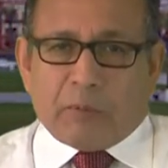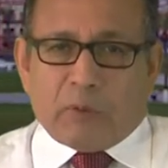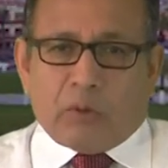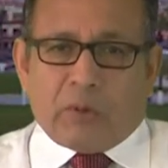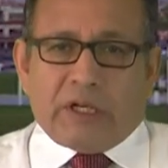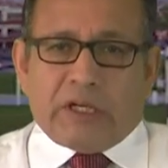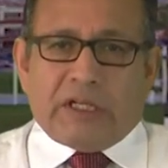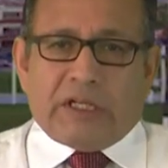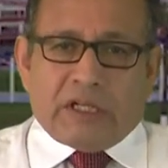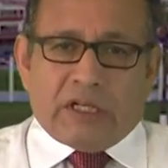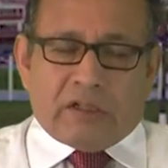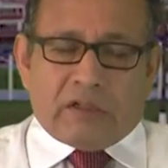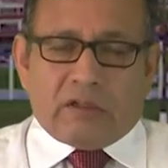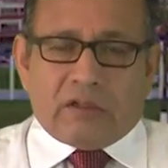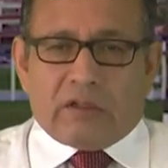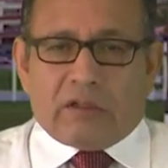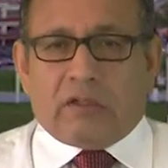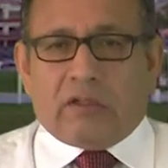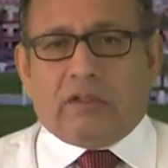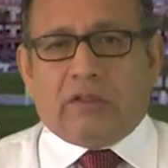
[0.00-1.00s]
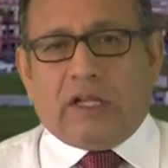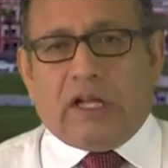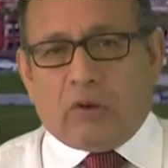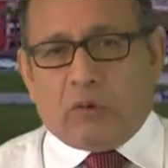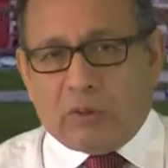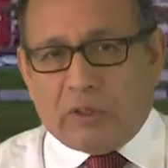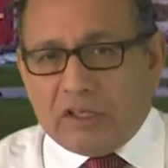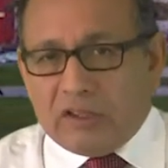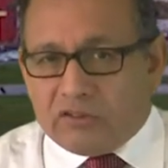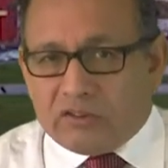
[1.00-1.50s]
provenía de
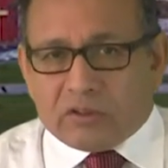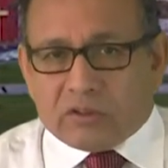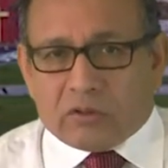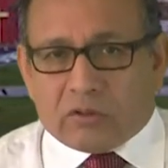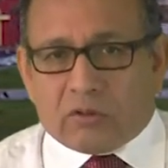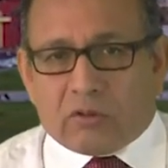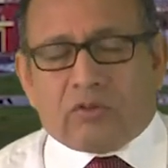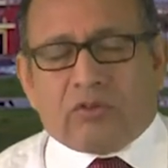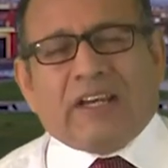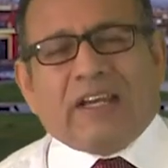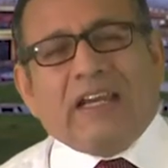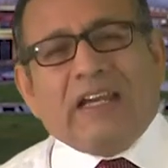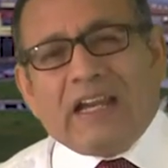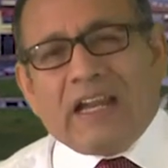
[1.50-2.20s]
algo ilícito, cosa que